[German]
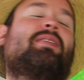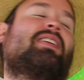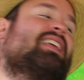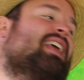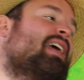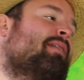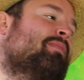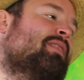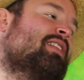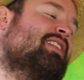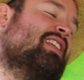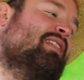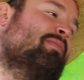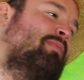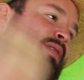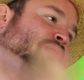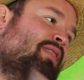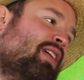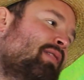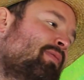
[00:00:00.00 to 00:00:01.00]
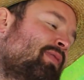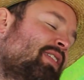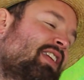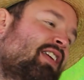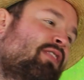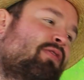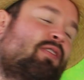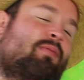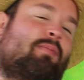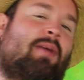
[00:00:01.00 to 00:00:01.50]
Ich habe das immer mal
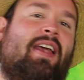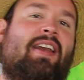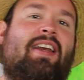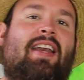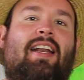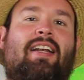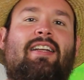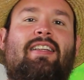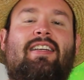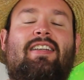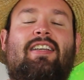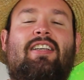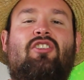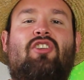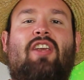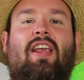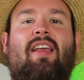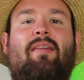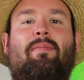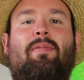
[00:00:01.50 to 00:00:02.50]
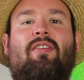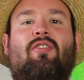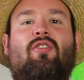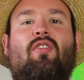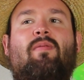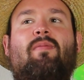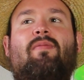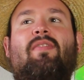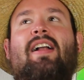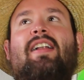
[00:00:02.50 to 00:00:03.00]
wieder von meinen Eltern geschenkt
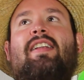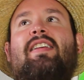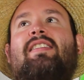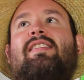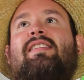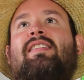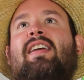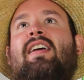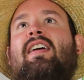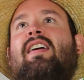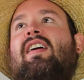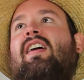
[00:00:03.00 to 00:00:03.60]
bekommen, weil es